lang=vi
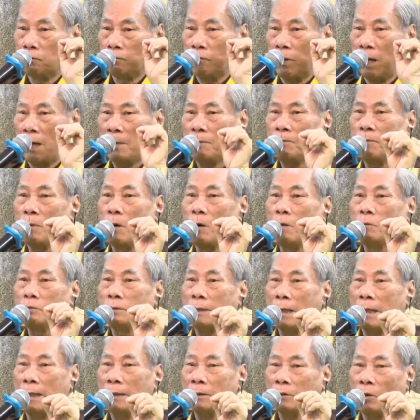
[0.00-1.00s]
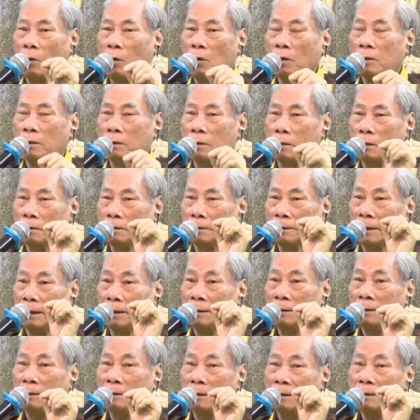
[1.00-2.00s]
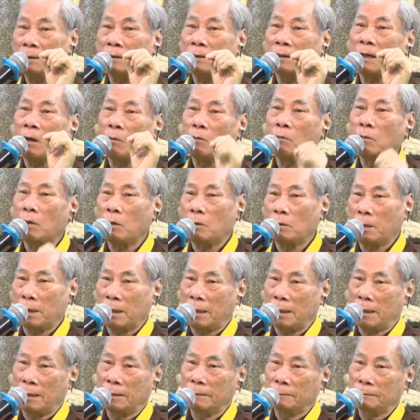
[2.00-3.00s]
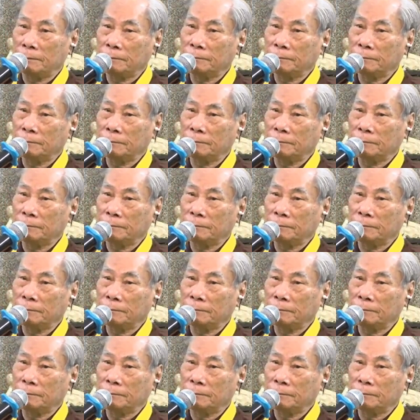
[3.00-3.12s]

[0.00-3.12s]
pháp môn giải thoát được chính thức công bố ra